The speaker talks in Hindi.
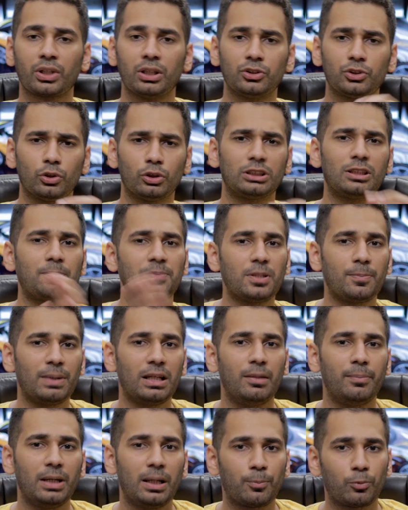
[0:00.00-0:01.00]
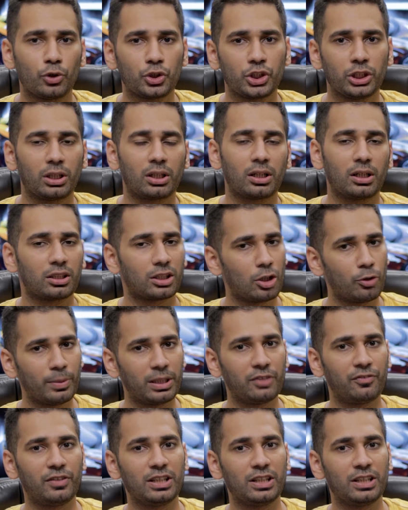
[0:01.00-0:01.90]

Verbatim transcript: सो so, सबसे पहले मैं आपको शेयर करता हूं मैंने